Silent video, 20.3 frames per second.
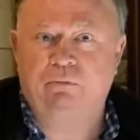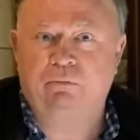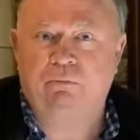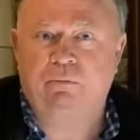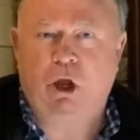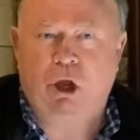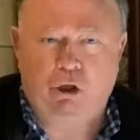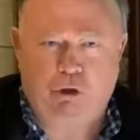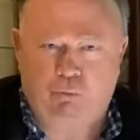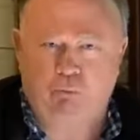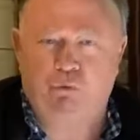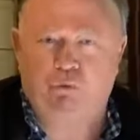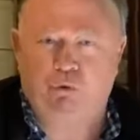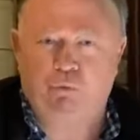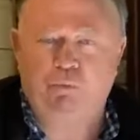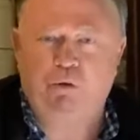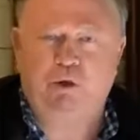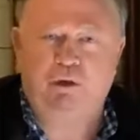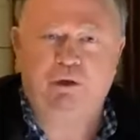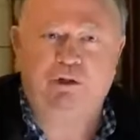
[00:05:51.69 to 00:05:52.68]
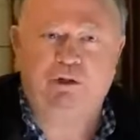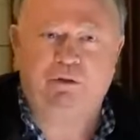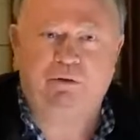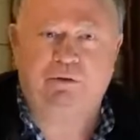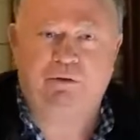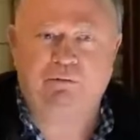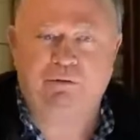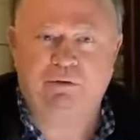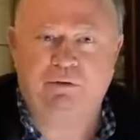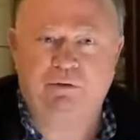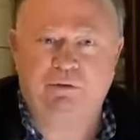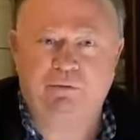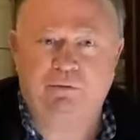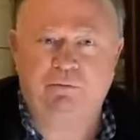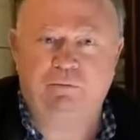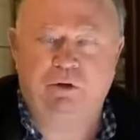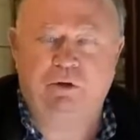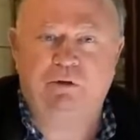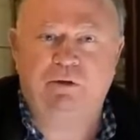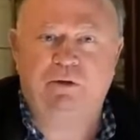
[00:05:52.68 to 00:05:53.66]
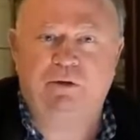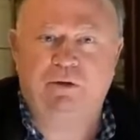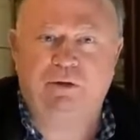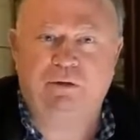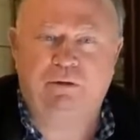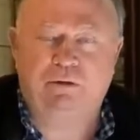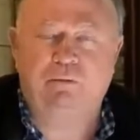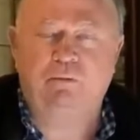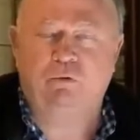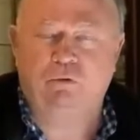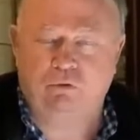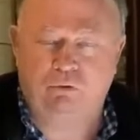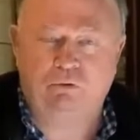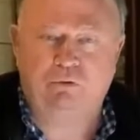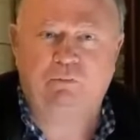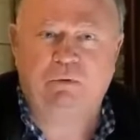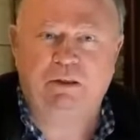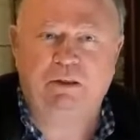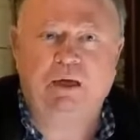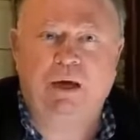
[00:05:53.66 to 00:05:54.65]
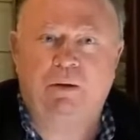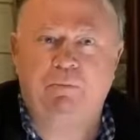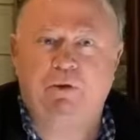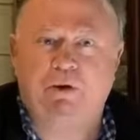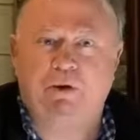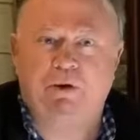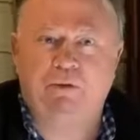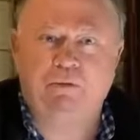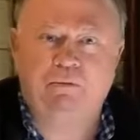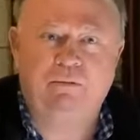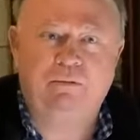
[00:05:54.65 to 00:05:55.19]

Они будут пересчитывать бюллетени. Будут. Под камеры.